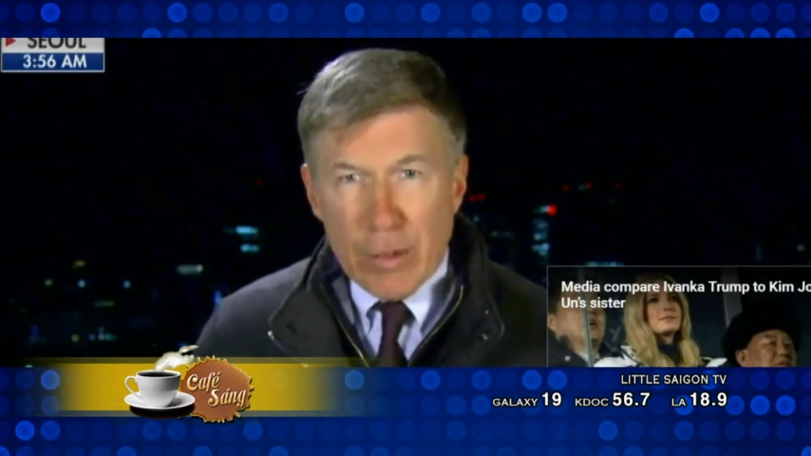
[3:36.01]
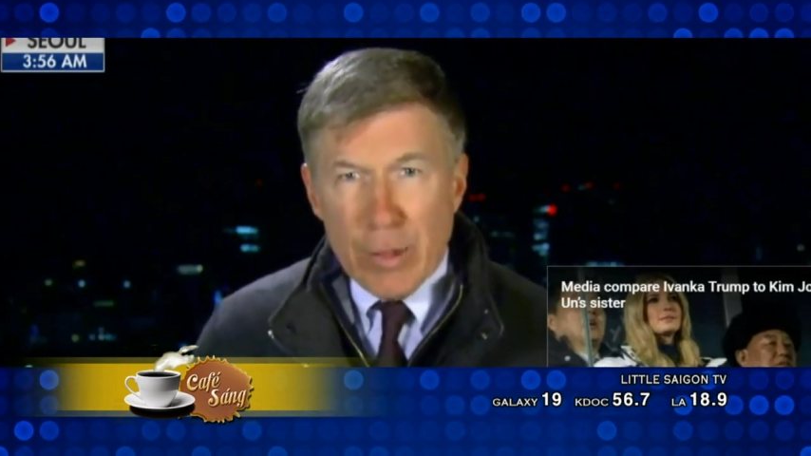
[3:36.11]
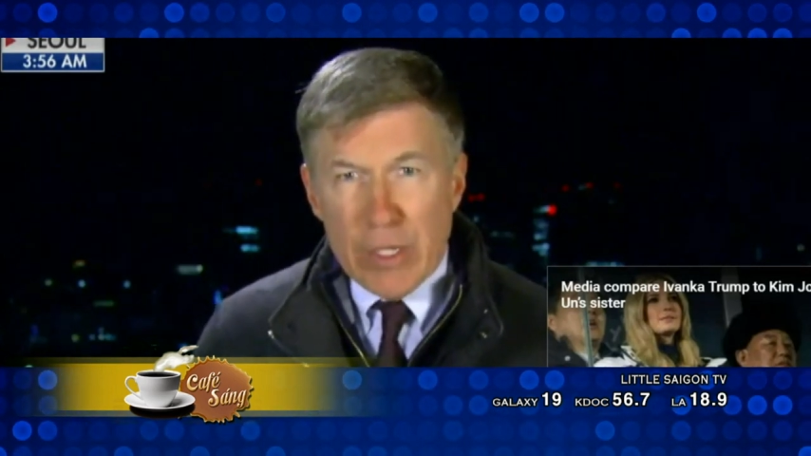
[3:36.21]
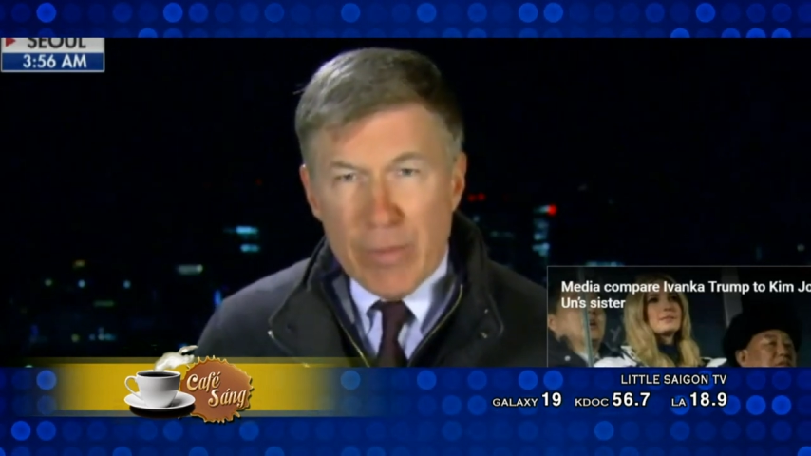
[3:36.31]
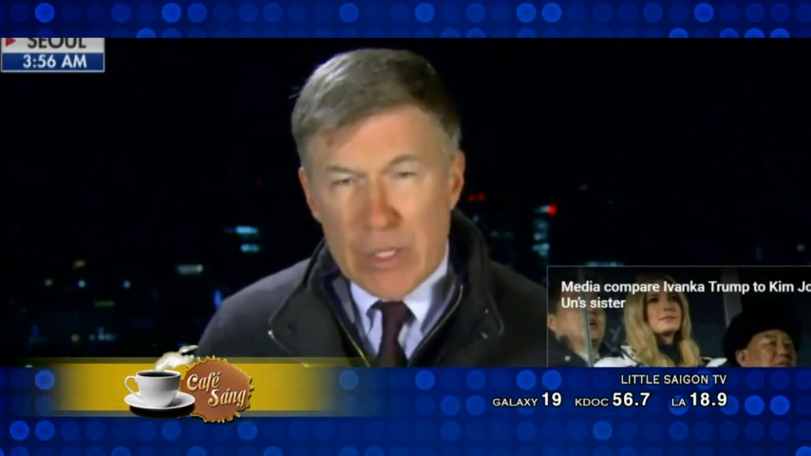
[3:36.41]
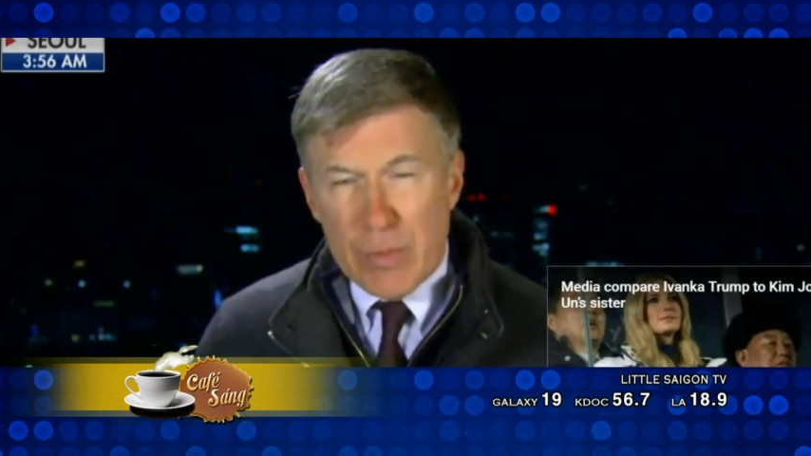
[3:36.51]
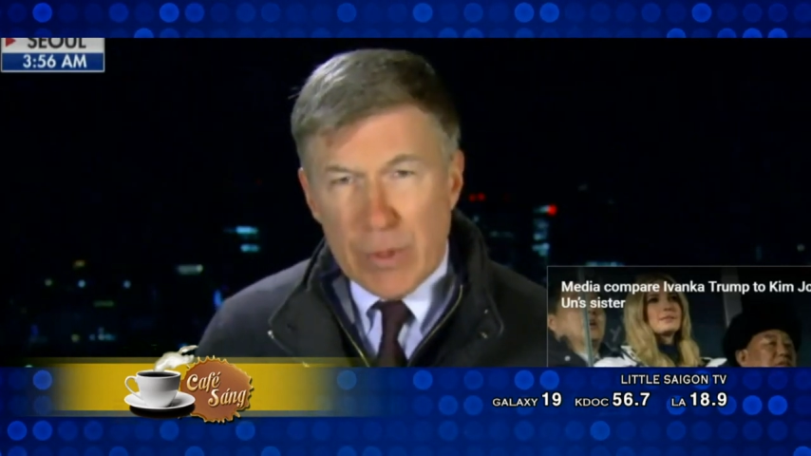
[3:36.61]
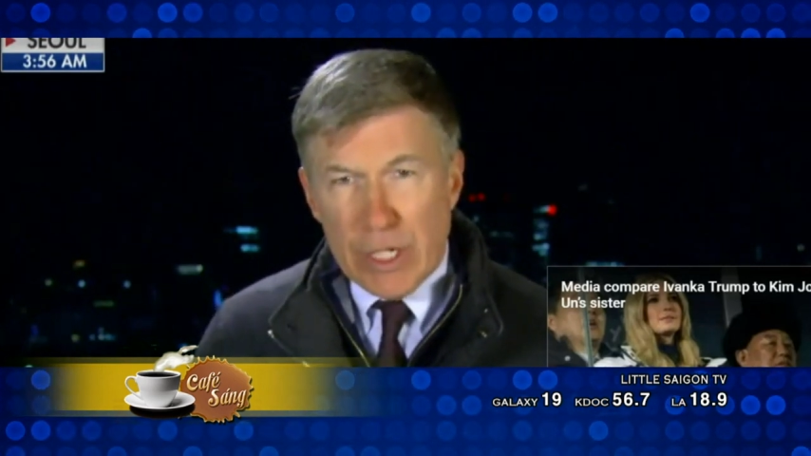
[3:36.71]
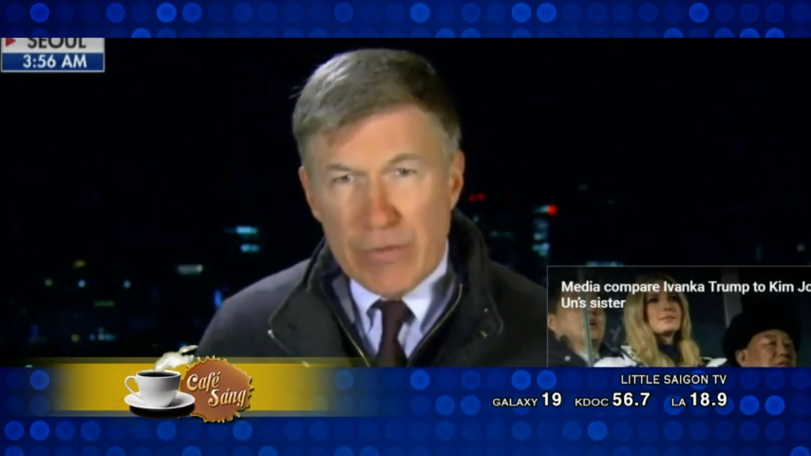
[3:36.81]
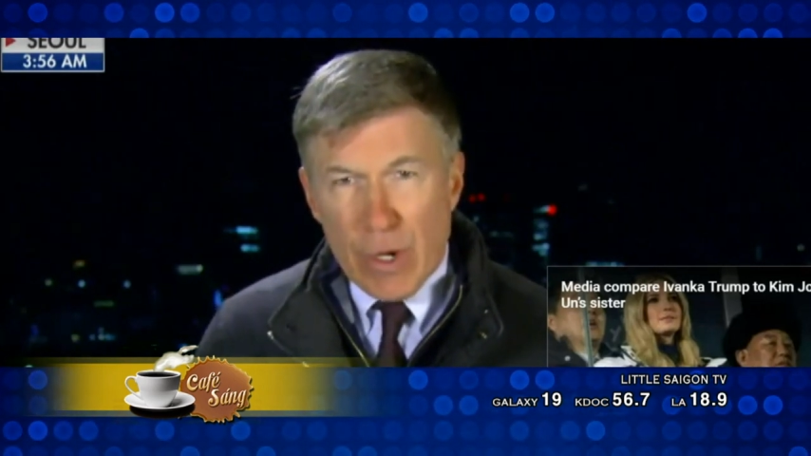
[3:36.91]
Tiên
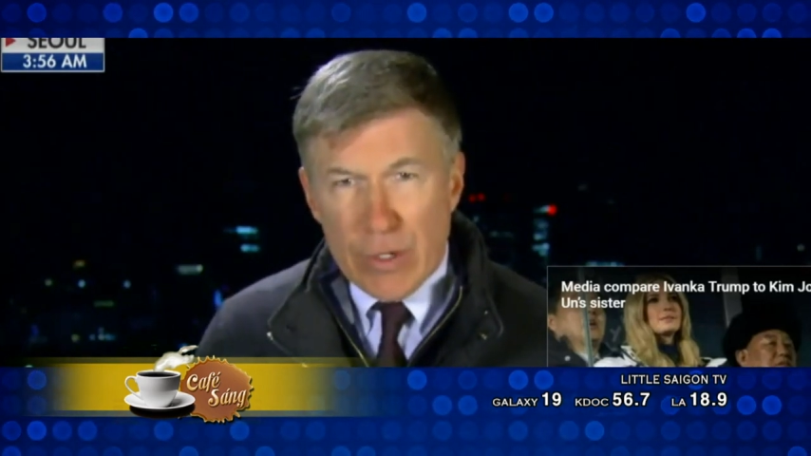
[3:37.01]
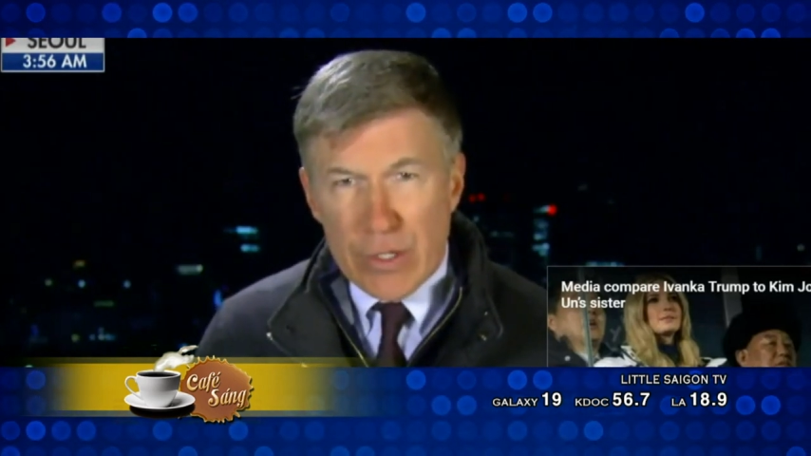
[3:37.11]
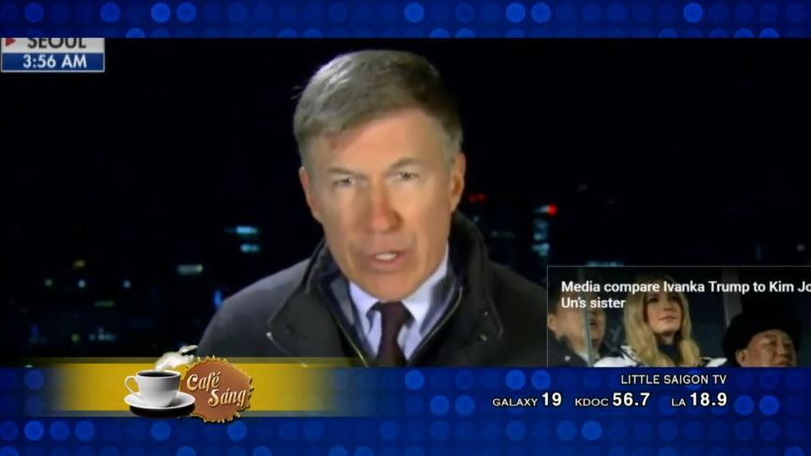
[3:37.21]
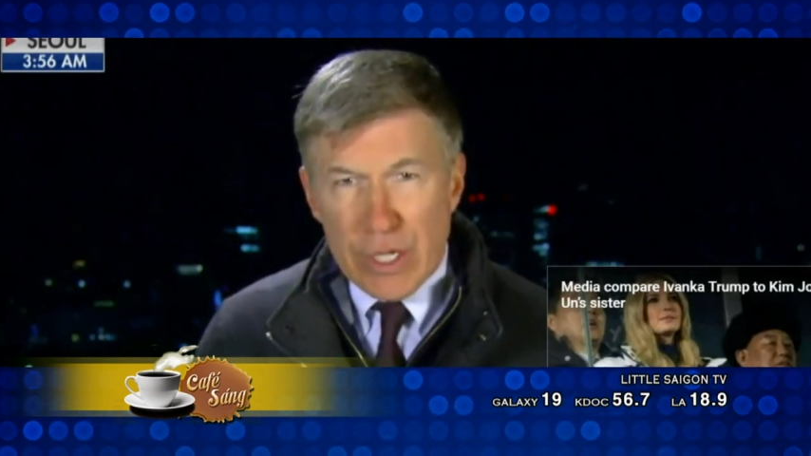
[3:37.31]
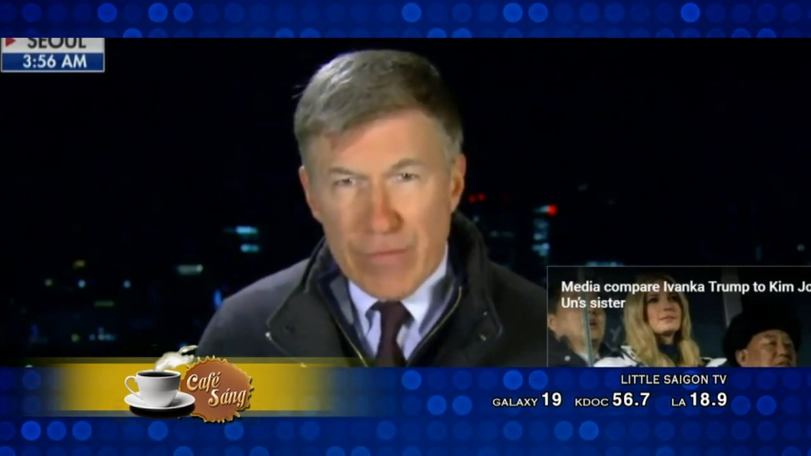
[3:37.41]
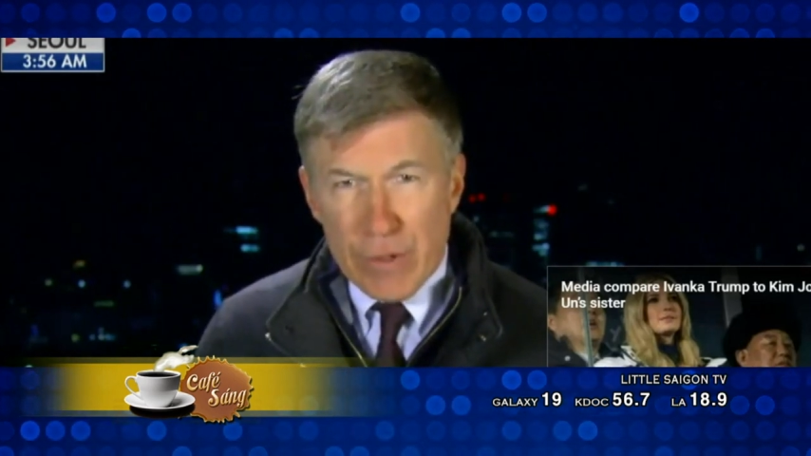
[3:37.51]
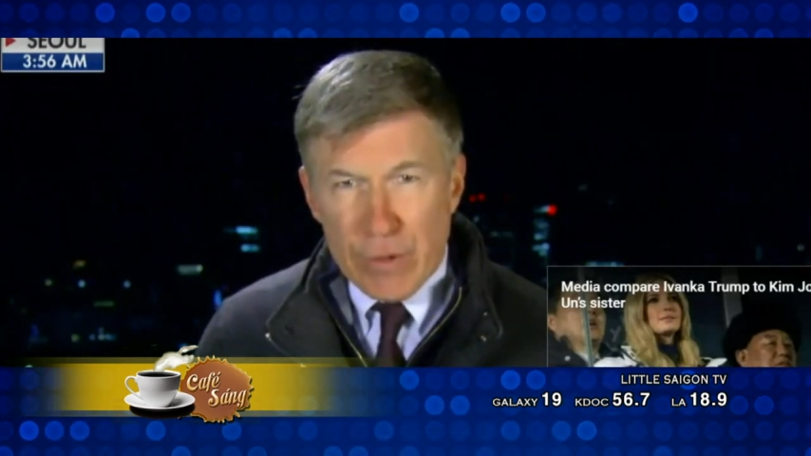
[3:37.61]
đã được tất cả